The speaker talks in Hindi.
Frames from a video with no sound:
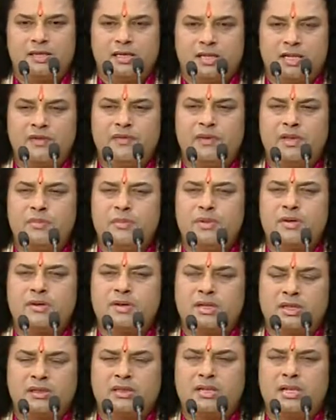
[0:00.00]
जीवन में
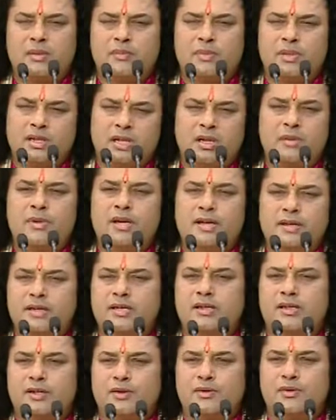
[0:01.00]
सत्कर्म कर्म
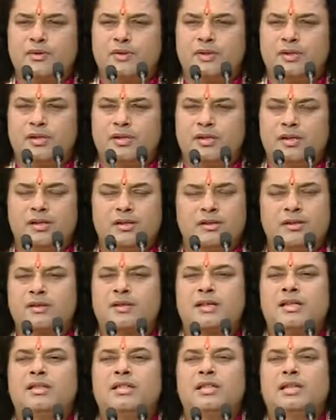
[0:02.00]
ऐसे करो
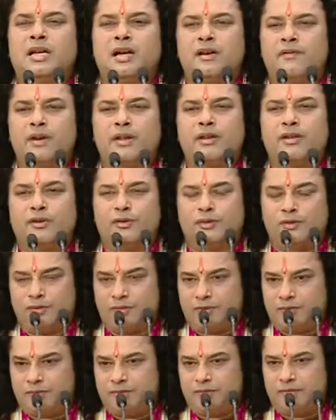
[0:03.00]
जिसका दिखावा ना
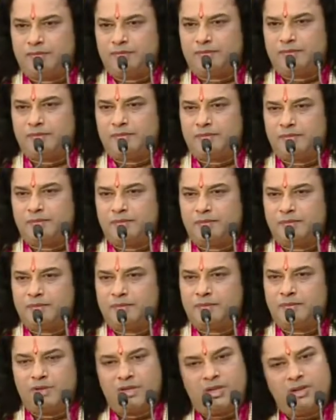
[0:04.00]

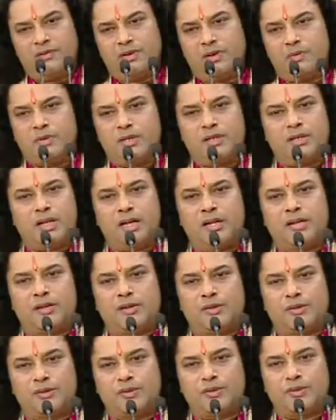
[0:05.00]
हो जीवन में ध्यान
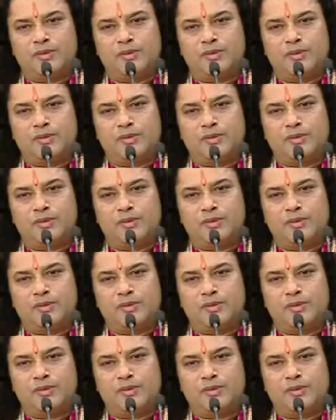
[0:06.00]
रखो